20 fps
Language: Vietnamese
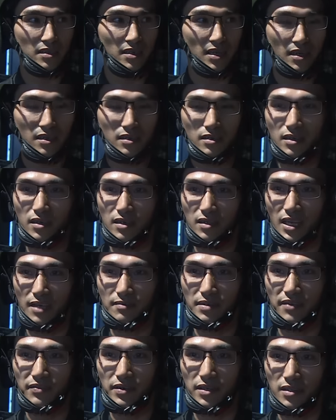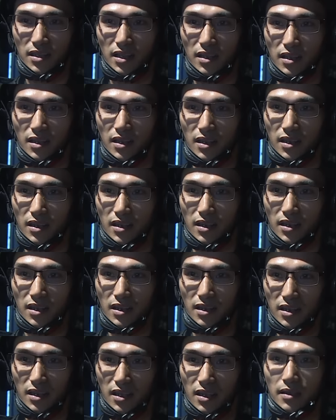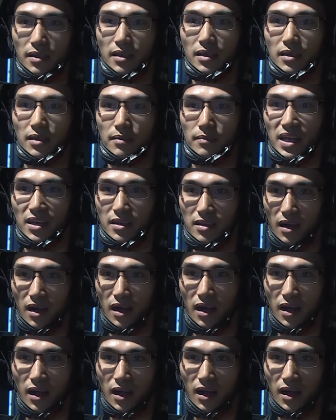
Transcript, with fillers: các người tham gia phương tiện đi bên đường